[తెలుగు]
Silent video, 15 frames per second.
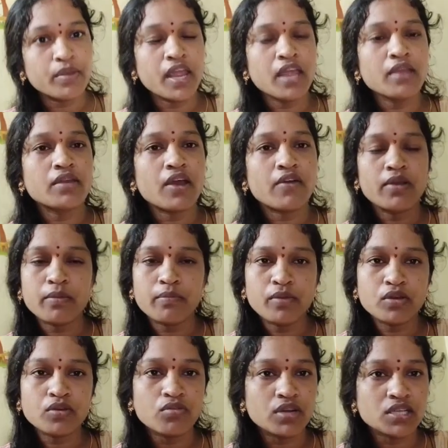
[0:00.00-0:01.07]
బ్రెయిన్
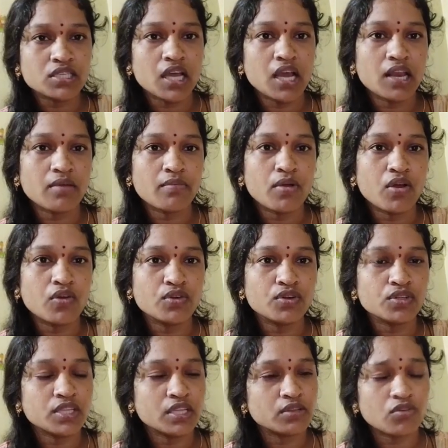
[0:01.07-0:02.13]
డెవలప్మెంట్ కూడా చాలా
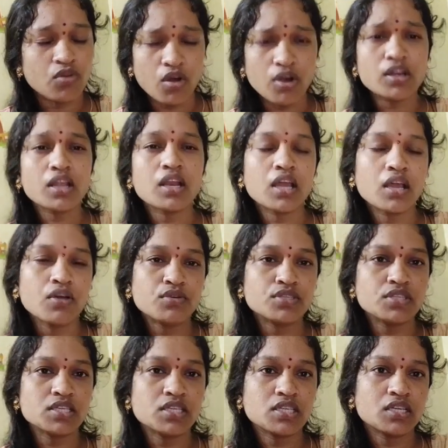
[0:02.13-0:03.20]
బాగుంటుంది టోటల్గా
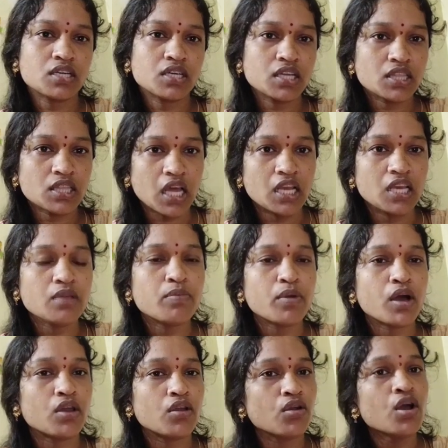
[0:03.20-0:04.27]
వచ్చేసి ఏంటంటే
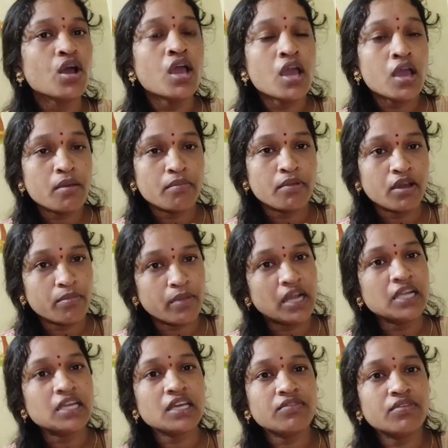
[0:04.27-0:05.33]
తల్లిపాలలో
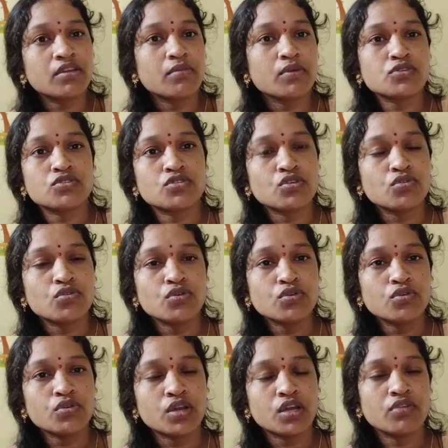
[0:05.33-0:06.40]
మల్టీ విటమిన్స్తో
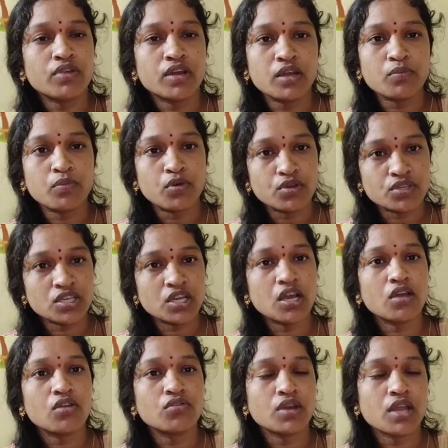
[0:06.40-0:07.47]
కూడుకున్నటువంటి పోష
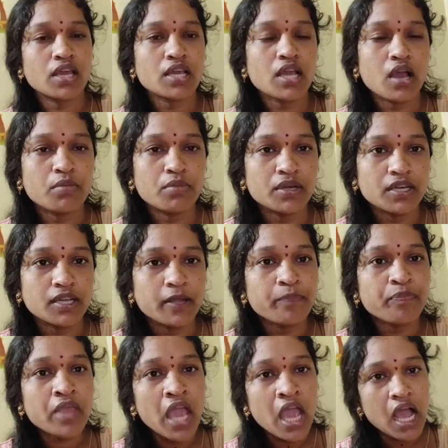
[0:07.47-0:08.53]
పోషకాలు ఉన్నాయి కాబట్టి
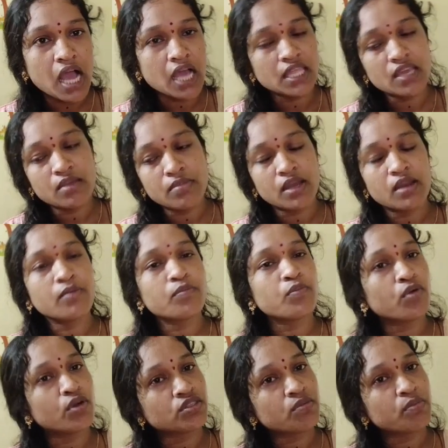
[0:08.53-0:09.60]
అదే మనం
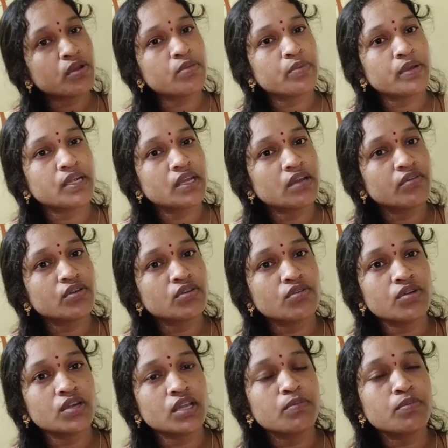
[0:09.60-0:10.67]
పోతపాలు
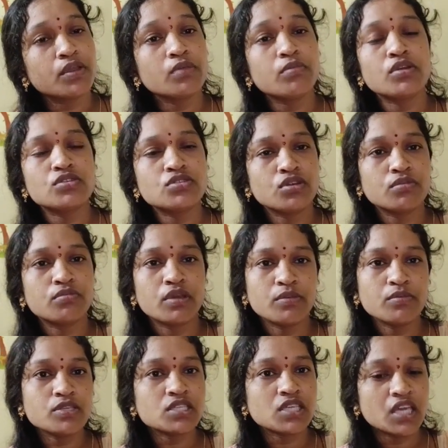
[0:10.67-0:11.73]
పెట్టామనుకోండి ప్రీమెచ్యూర్
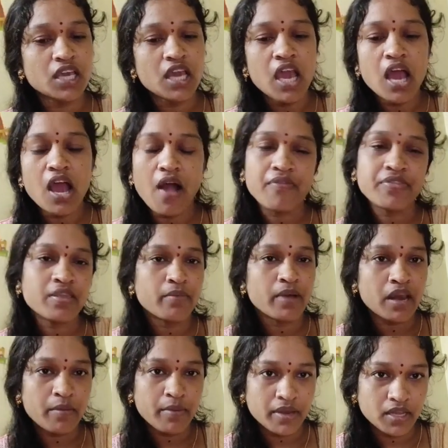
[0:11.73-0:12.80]
బేబీస్కి అంత
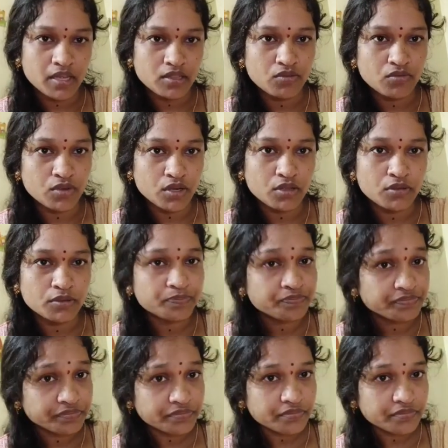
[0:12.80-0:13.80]
బలం అనేది ఉండదు